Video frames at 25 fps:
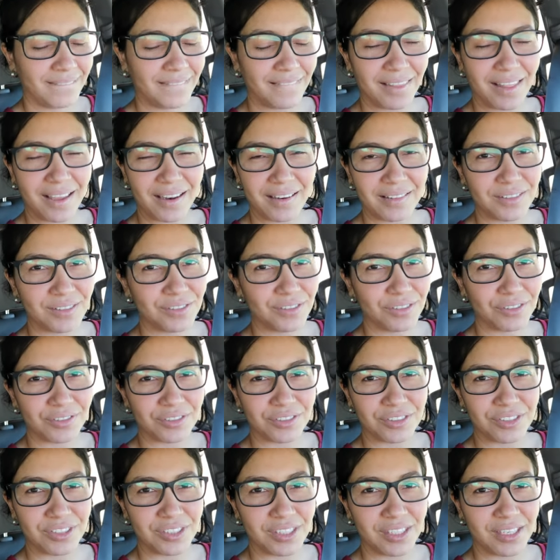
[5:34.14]

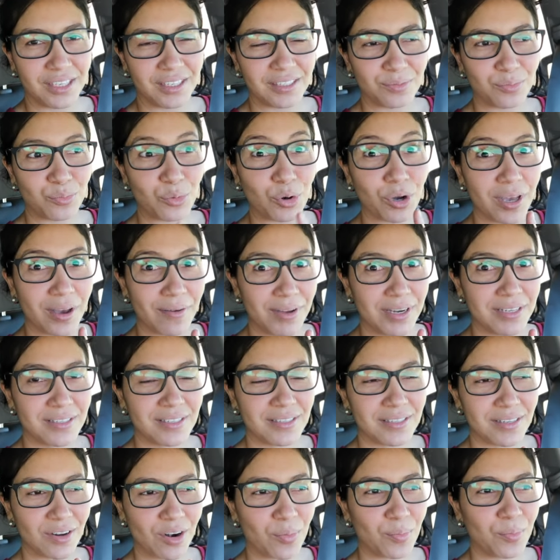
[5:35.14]
delicioso, chicas. Voy a ver si
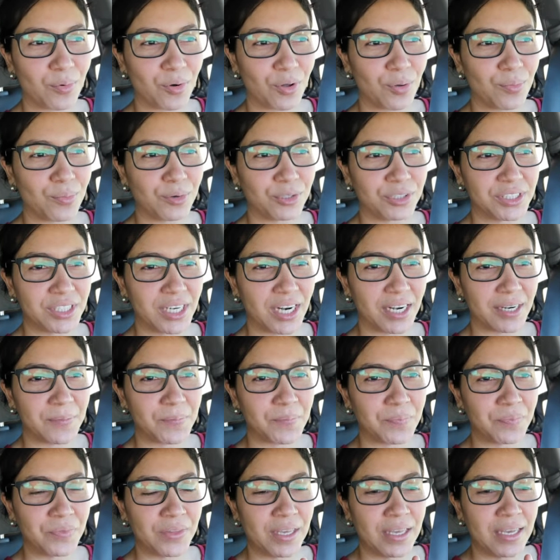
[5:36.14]
se los puedo mostrar.
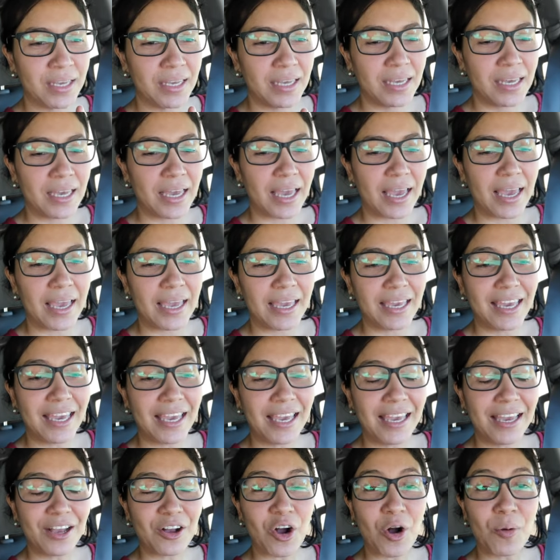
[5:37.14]

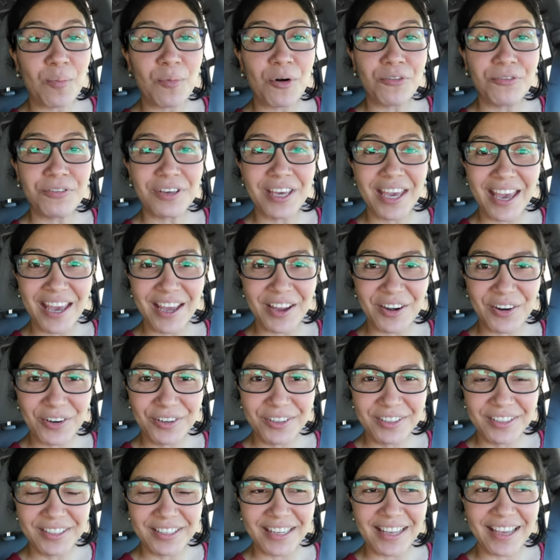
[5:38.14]
Y como
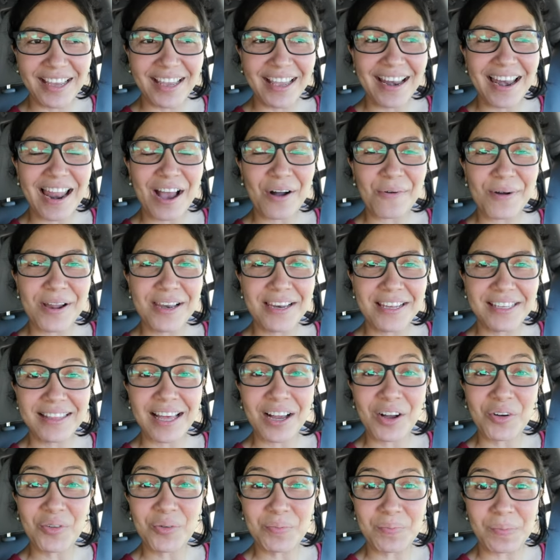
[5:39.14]
vieron, eh, la
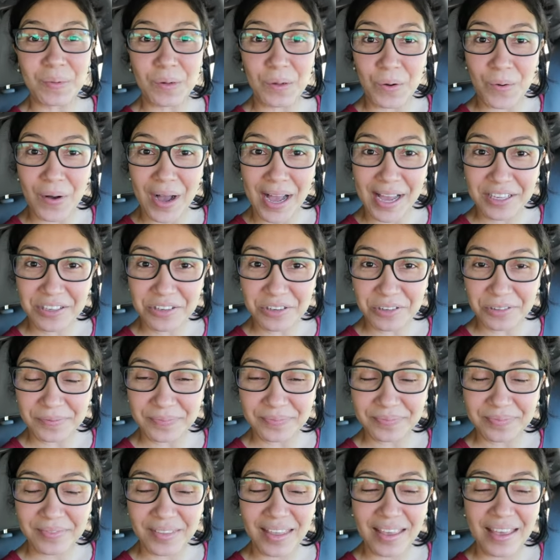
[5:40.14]
abuelita cumplió año
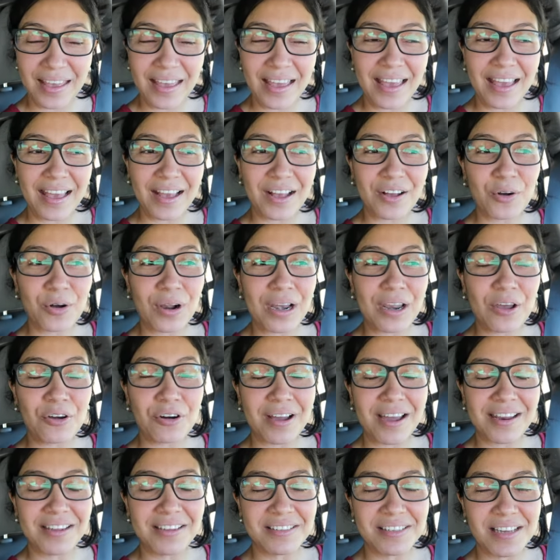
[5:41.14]
le
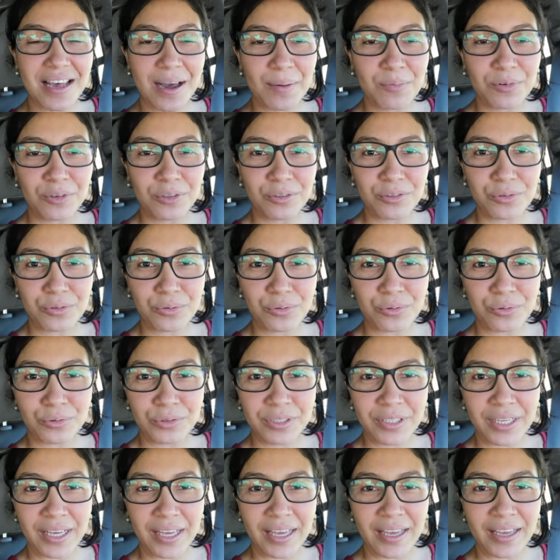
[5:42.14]
organizamos
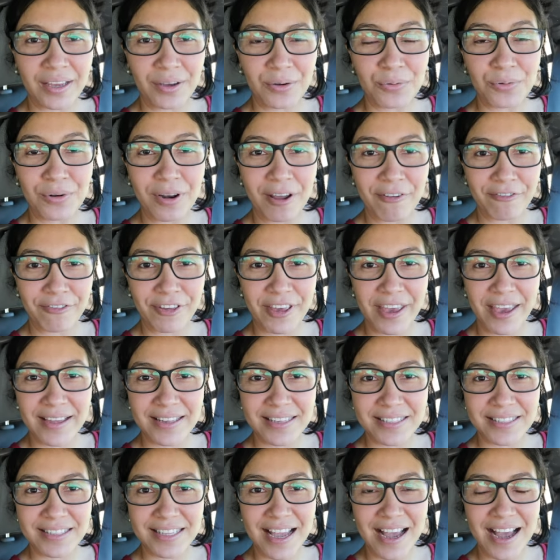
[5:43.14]
un, eh, una
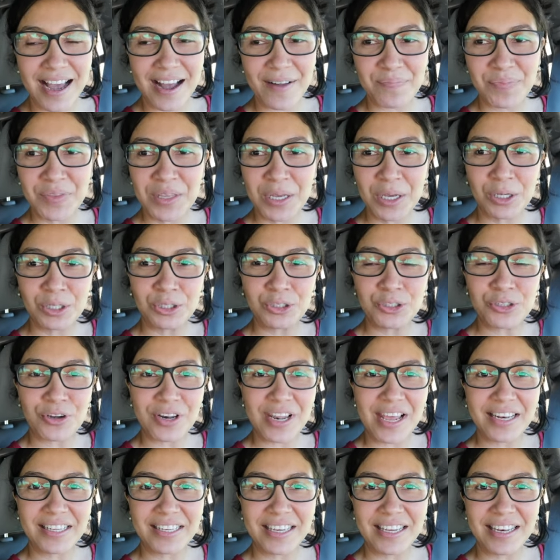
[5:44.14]
fiesta, yo
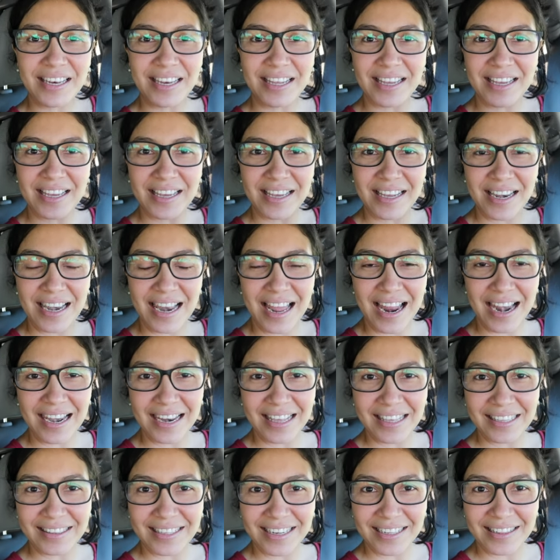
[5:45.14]
le alquilé las
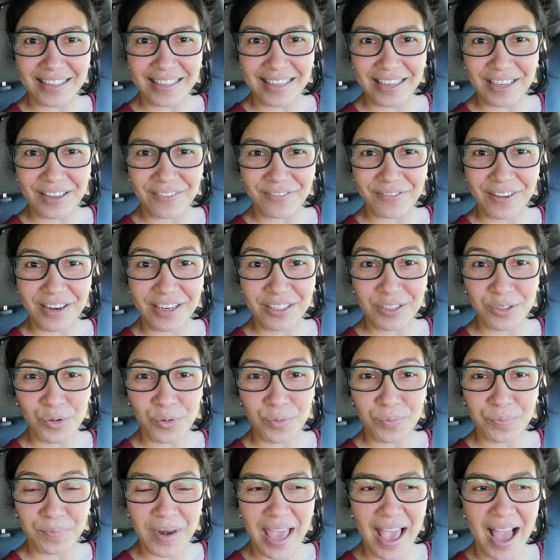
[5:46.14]
letras de feliz
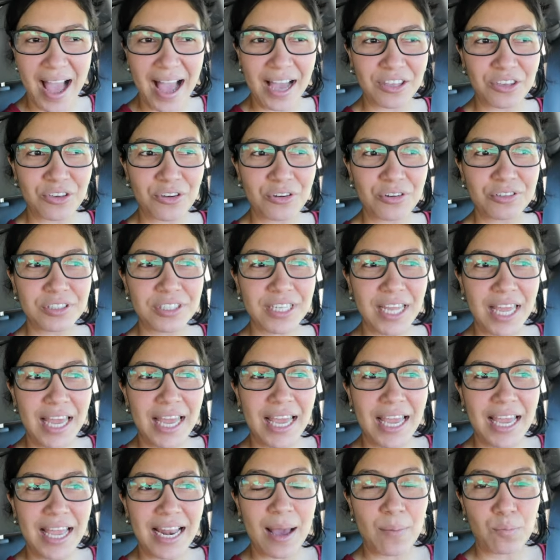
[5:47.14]
cumpleaños,
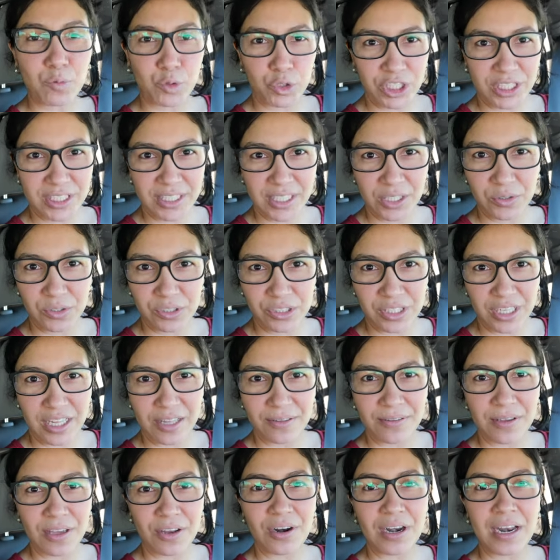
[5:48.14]
la muchacha que ustedes
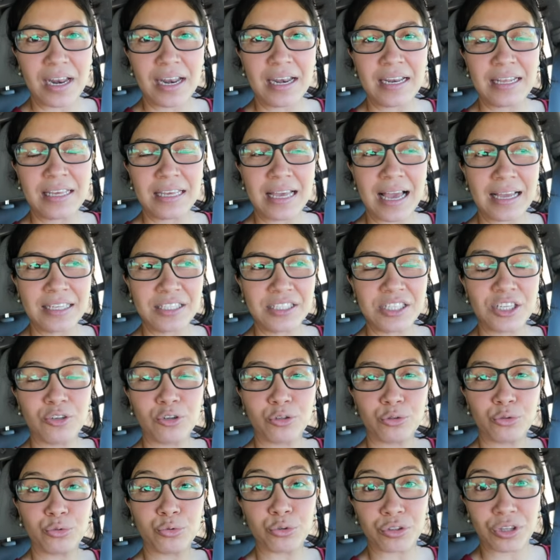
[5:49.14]
vieron allí
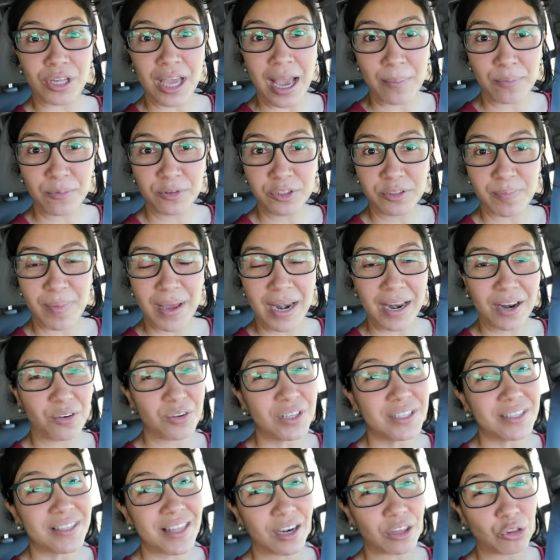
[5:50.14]
nos turnamos para no
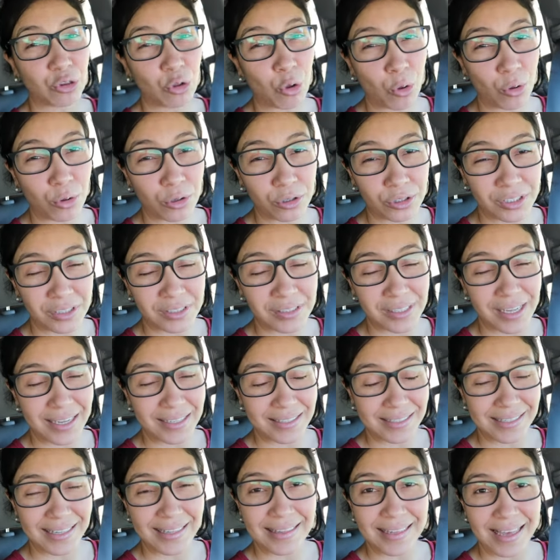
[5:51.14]
estar todos
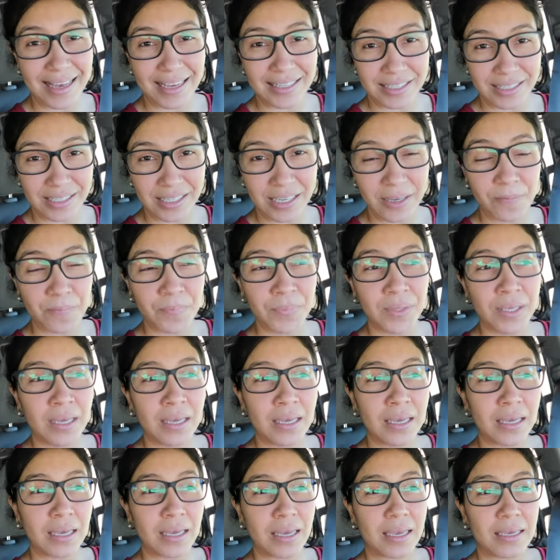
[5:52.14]
ese día allí,
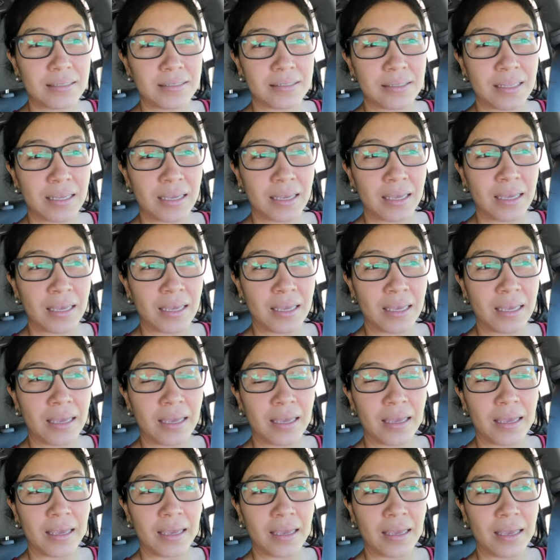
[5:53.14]
este,
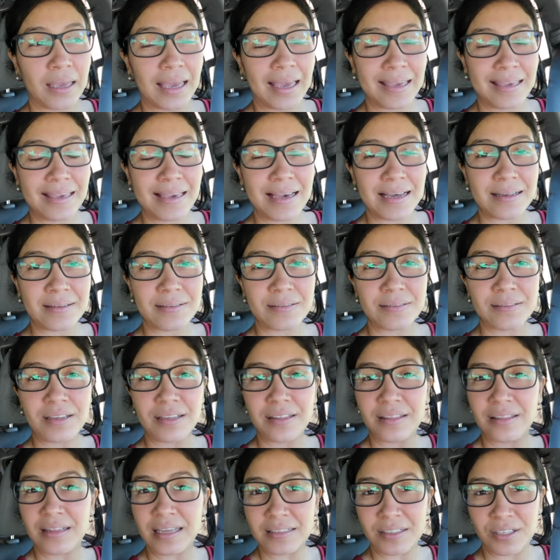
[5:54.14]
eh, ella
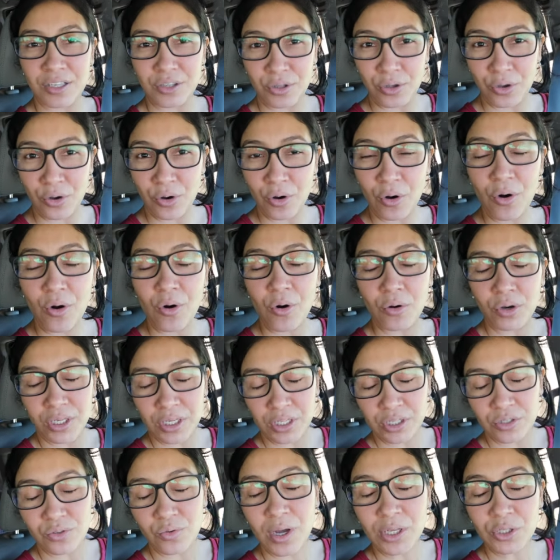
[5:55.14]
decidió o
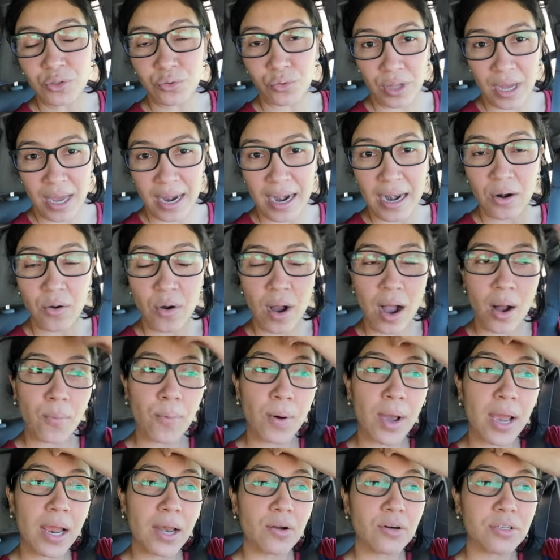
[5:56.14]
quiso ayudar a los
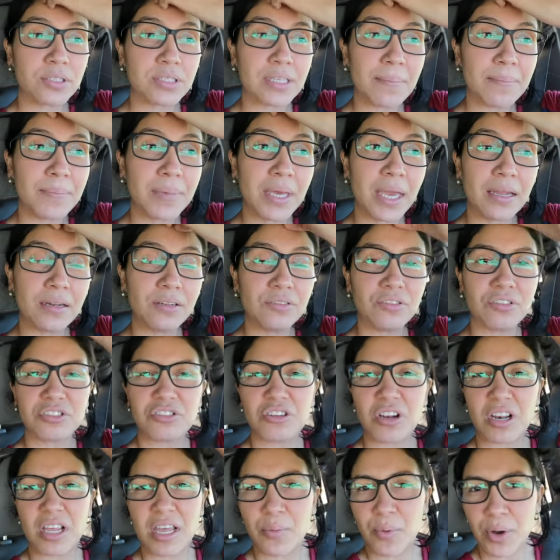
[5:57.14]
abuelos también, entonces
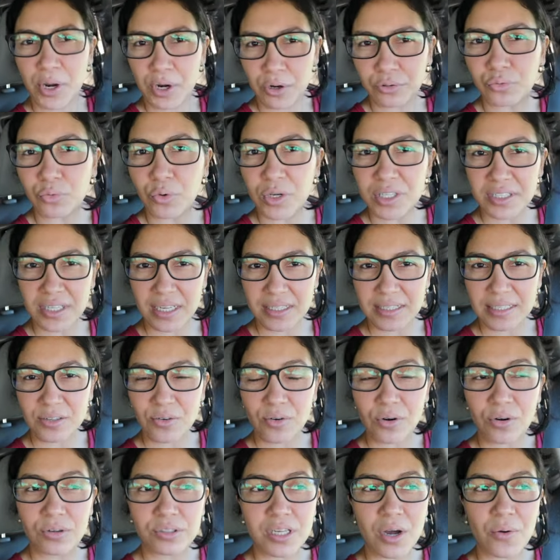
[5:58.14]
yo le dije, bueno, tú estás
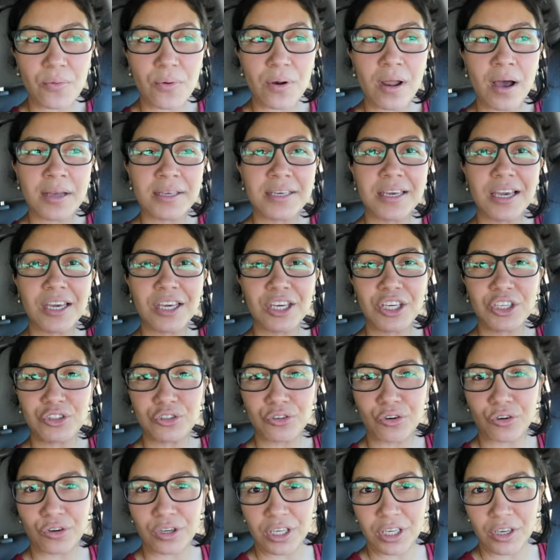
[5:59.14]
con los abuelos allí y
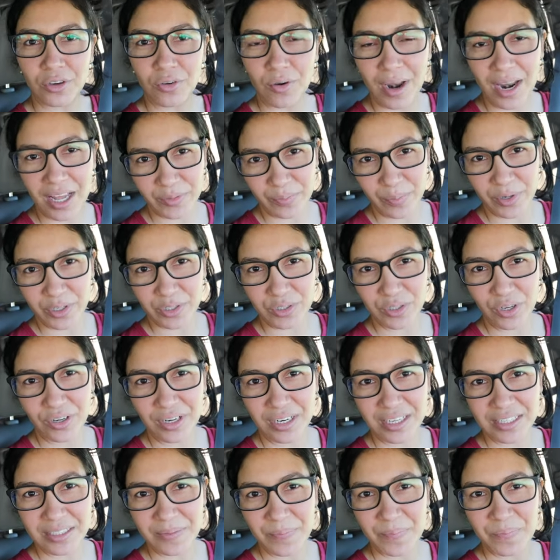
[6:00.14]
yo guío a las
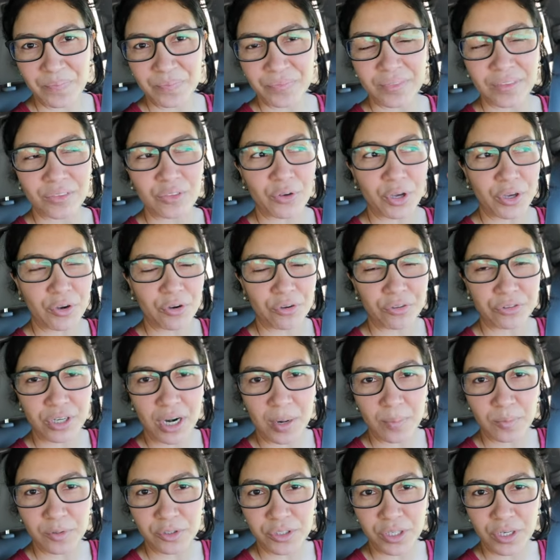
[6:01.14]
personas. Nos
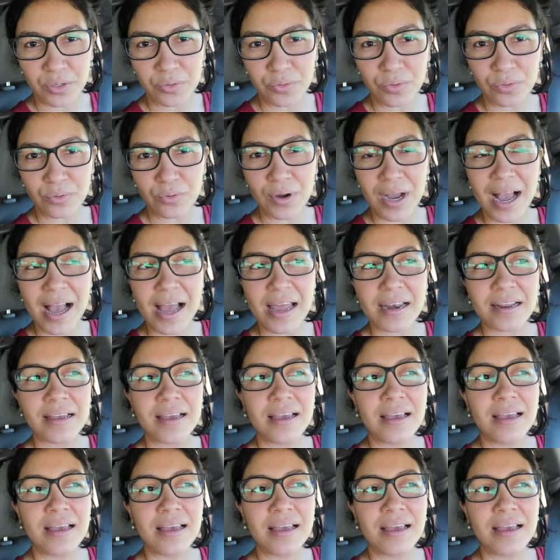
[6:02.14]
encontramos en un lugar